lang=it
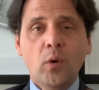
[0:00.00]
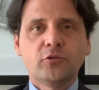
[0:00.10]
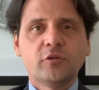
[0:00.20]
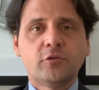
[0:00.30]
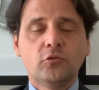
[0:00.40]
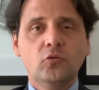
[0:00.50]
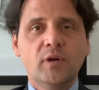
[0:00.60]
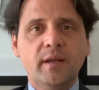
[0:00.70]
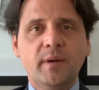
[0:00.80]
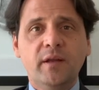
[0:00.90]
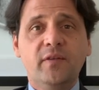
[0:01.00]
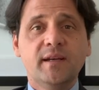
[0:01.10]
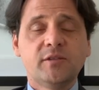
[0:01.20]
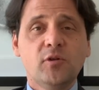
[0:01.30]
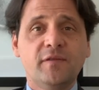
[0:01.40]
Quattro strutture di
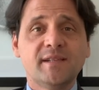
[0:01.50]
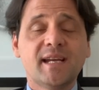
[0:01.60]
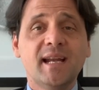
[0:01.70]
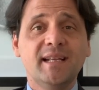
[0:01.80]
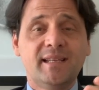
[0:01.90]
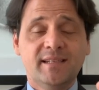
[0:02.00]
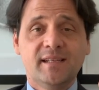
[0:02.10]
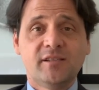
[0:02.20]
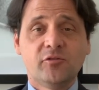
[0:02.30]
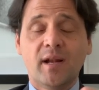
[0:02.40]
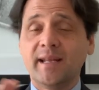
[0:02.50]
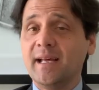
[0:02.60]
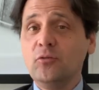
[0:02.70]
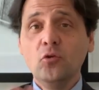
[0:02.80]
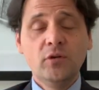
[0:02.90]
pianificazione fiscale internazionale
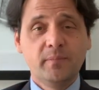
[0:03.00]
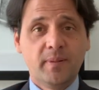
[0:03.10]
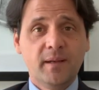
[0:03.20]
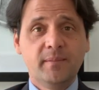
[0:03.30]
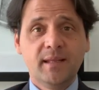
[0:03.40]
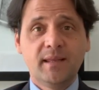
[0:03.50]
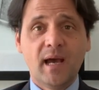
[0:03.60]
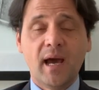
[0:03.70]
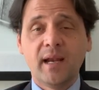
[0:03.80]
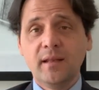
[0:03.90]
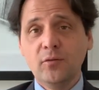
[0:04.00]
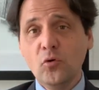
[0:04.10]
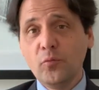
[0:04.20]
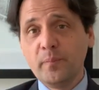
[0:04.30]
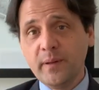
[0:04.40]
da non implementare,
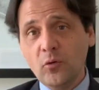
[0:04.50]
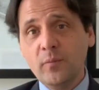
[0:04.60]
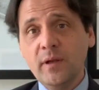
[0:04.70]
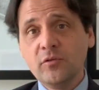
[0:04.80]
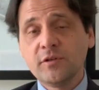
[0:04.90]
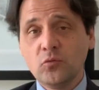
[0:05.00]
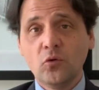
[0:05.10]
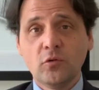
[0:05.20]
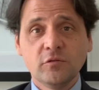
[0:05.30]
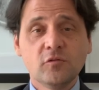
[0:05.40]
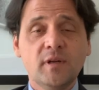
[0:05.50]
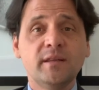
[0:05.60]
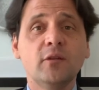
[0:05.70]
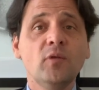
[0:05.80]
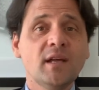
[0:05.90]
non perlomeno se il tuo
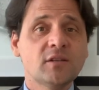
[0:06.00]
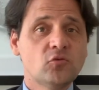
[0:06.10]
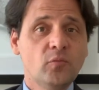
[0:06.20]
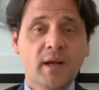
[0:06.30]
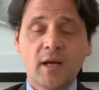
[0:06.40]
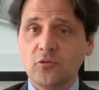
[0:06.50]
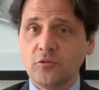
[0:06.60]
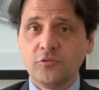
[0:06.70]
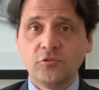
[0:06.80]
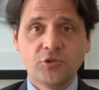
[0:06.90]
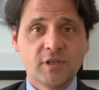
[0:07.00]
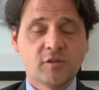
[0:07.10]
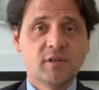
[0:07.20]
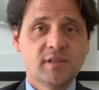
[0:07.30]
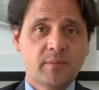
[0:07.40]
consulente non ha superato con
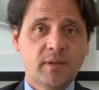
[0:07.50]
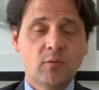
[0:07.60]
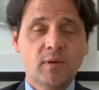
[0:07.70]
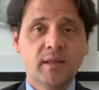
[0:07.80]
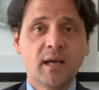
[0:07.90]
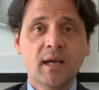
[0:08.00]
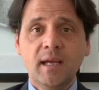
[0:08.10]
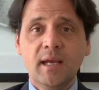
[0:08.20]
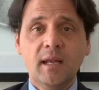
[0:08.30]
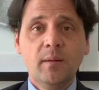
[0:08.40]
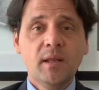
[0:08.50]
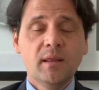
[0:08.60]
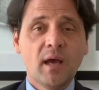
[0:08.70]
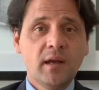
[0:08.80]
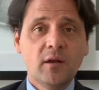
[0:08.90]
successo l'esame di quinta
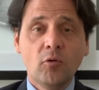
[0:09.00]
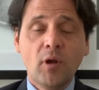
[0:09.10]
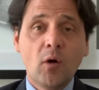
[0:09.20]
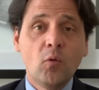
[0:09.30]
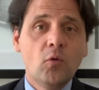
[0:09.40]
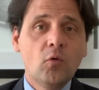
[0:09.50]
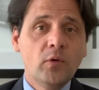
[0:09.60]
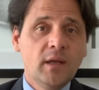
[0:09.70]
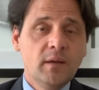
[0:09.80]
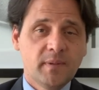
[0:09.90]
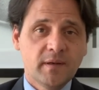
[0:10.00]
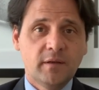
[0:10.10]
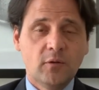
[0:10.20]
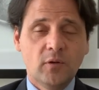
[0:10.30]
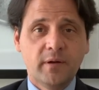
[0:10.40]
elementare e non ha un QI
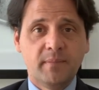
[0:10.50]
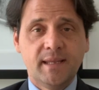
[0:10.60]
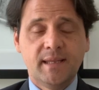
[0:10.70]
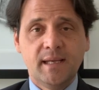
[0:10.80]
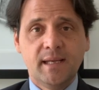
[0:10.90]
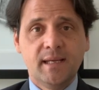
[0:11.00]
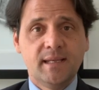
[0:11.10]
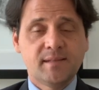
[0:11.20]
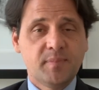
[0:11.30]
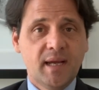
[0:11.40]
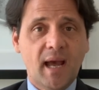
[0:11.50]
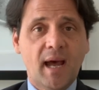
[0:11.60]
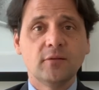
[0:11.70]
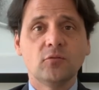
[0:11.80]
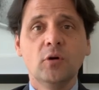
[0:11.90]
particolarmente
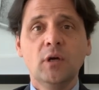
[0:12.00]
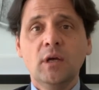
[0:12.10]
spiccato.